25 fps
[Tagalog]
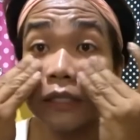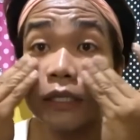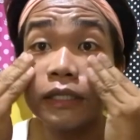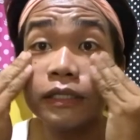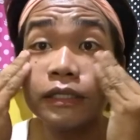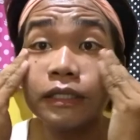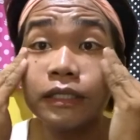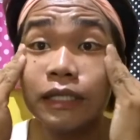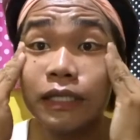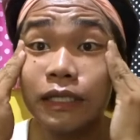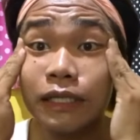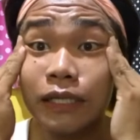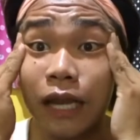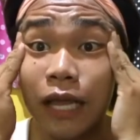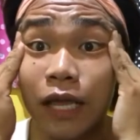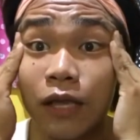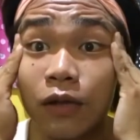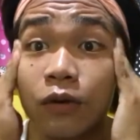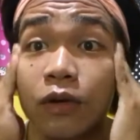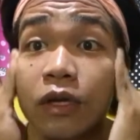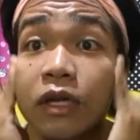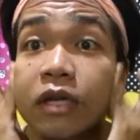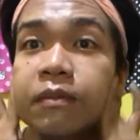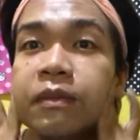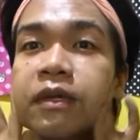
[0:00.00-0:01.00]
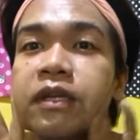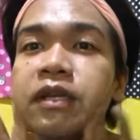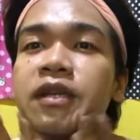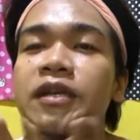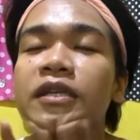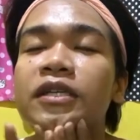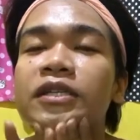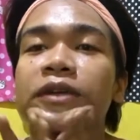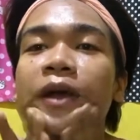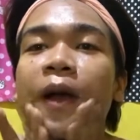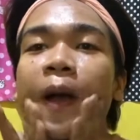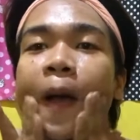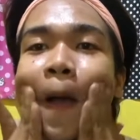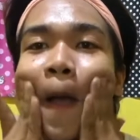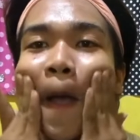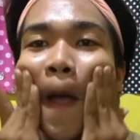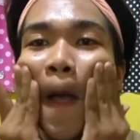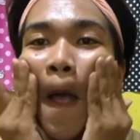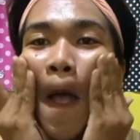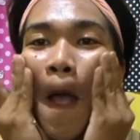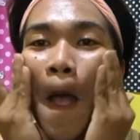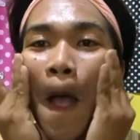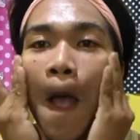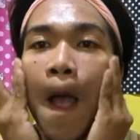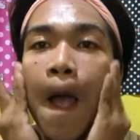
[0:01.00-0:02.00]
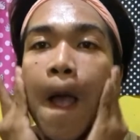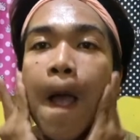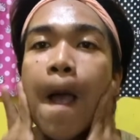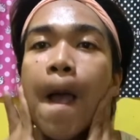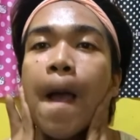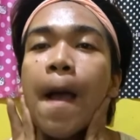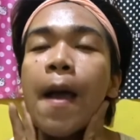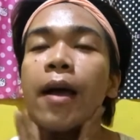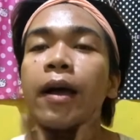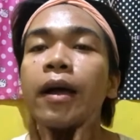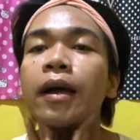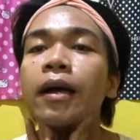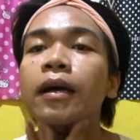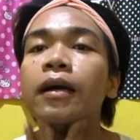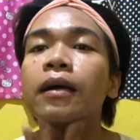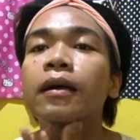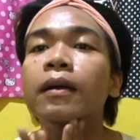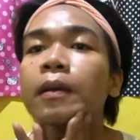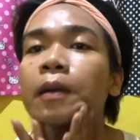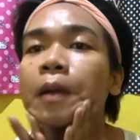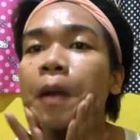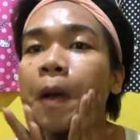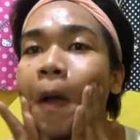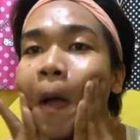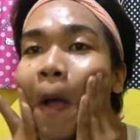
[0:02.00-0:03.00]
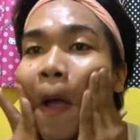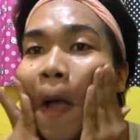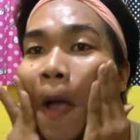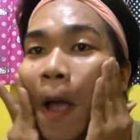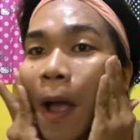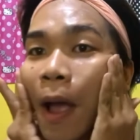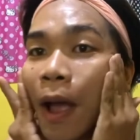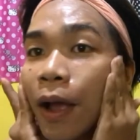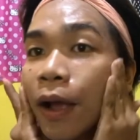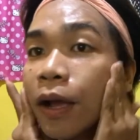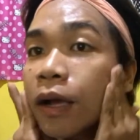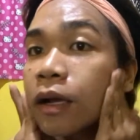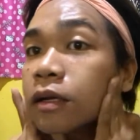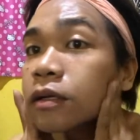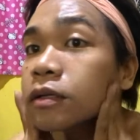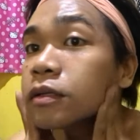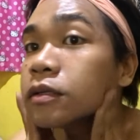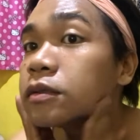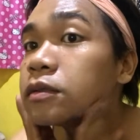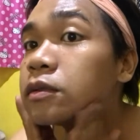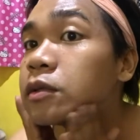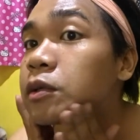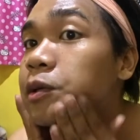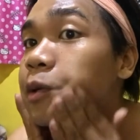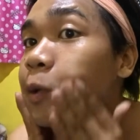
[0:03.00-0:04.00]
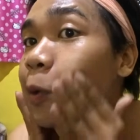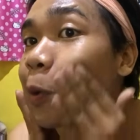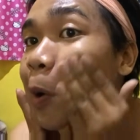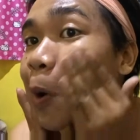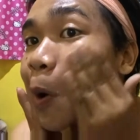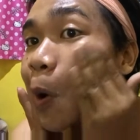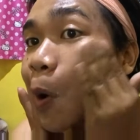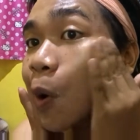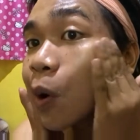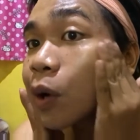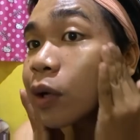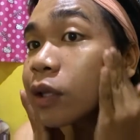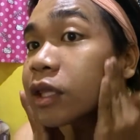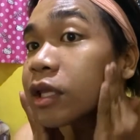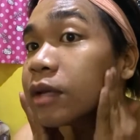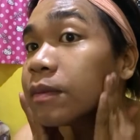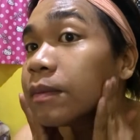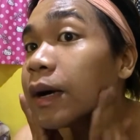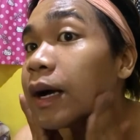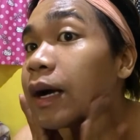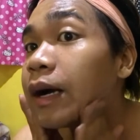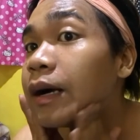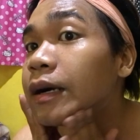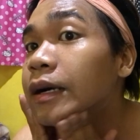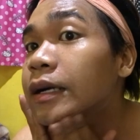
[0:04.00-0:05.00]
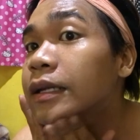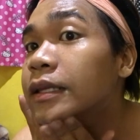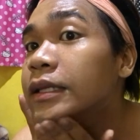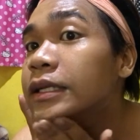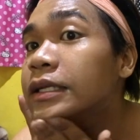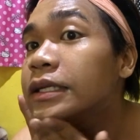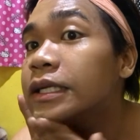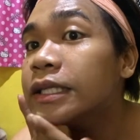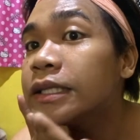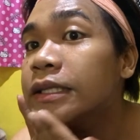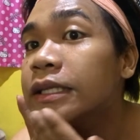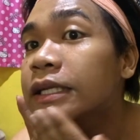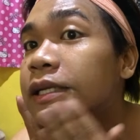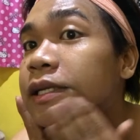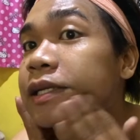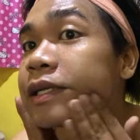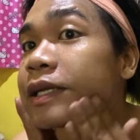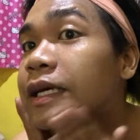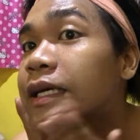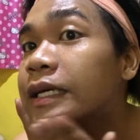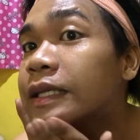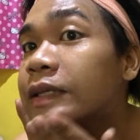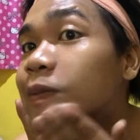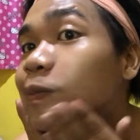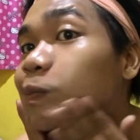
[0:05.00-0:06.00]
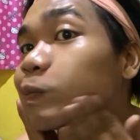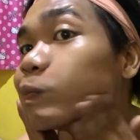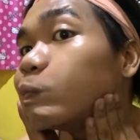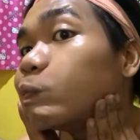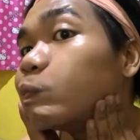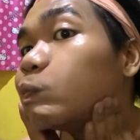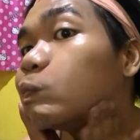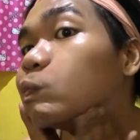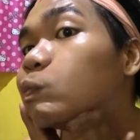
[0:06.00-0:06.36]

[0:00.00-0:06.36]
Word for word: Kasi na-try ko naman na siya. Okay. Sulo ko. ba diba? Ang ganda siyang tingnan.